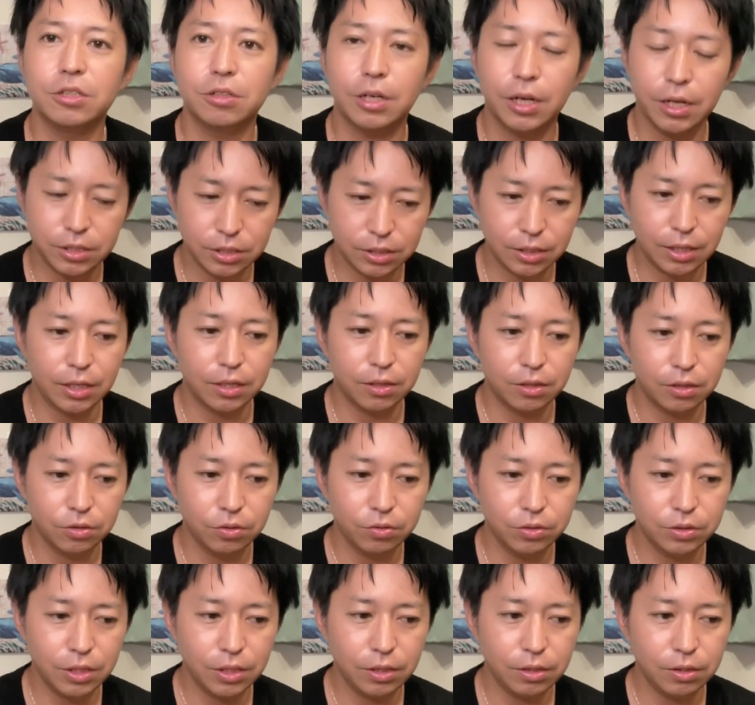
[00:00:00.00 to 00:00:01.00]
2018年、
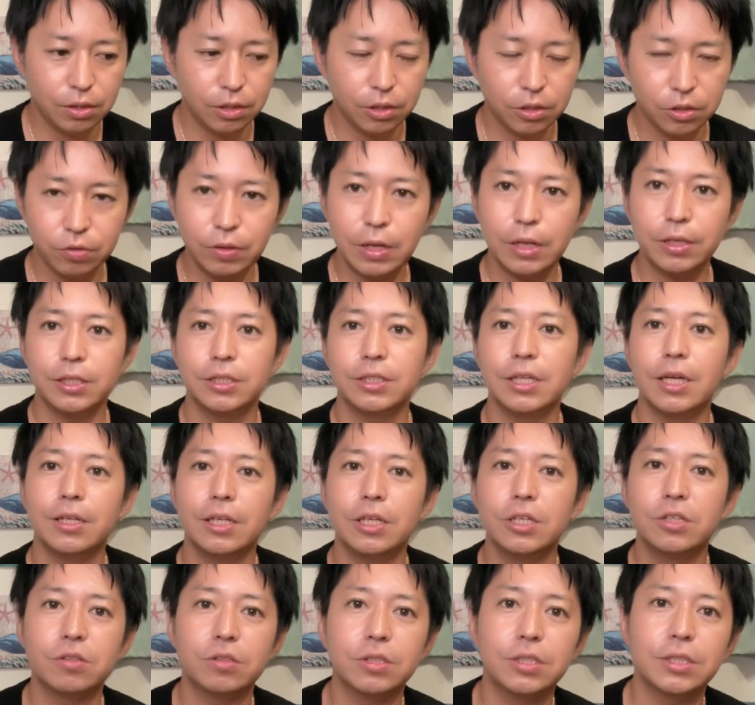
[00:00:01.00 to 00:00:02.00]
そして去年
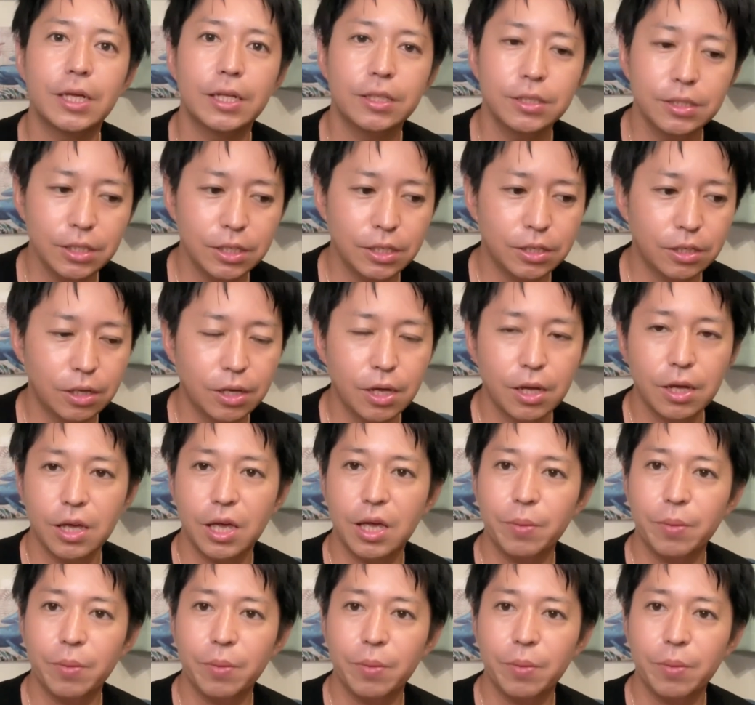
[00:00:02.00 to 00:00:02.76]
2022年に、